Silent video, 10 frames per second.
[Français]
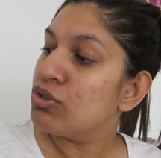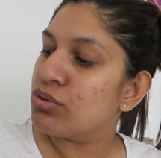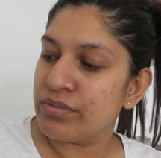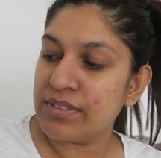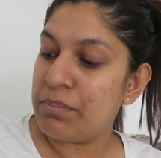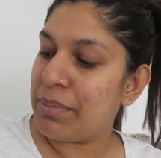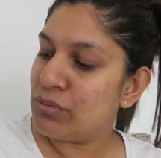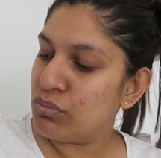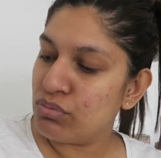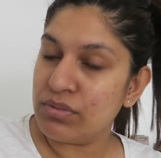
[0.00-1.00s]
je trouve que c'est pas
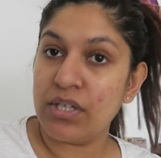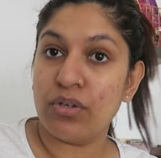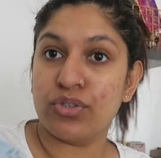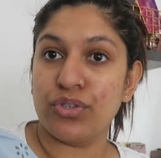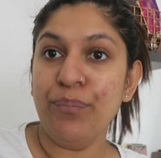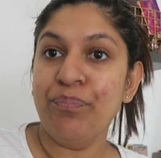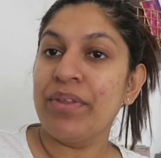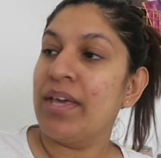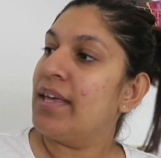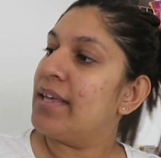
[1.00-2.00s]
du tout dérangeant.
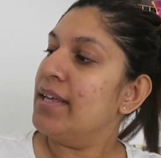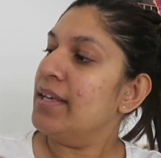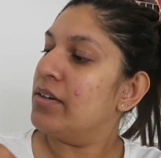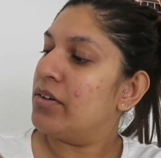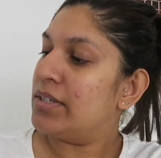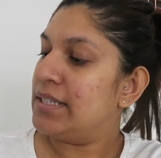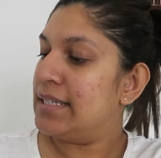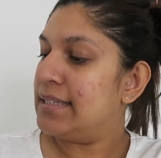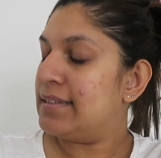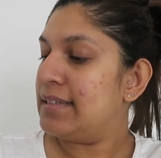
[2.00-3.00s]
Et il
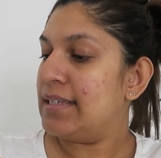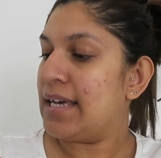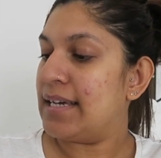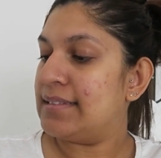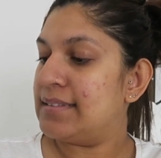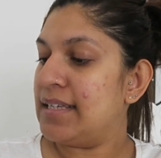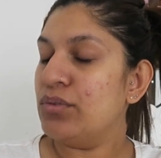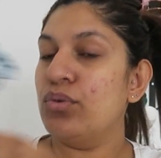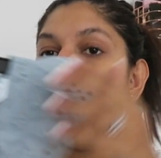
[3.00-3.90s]
était à 7